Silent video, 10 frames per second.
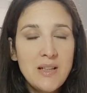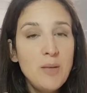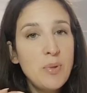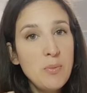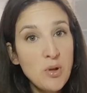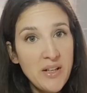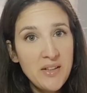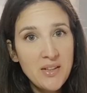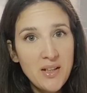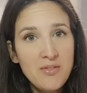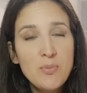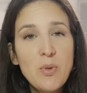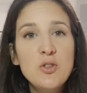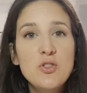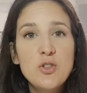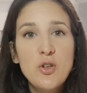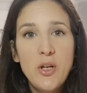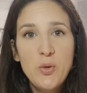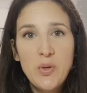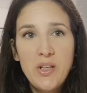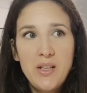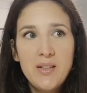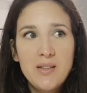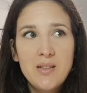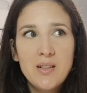il primo kit che vi mostro è un kit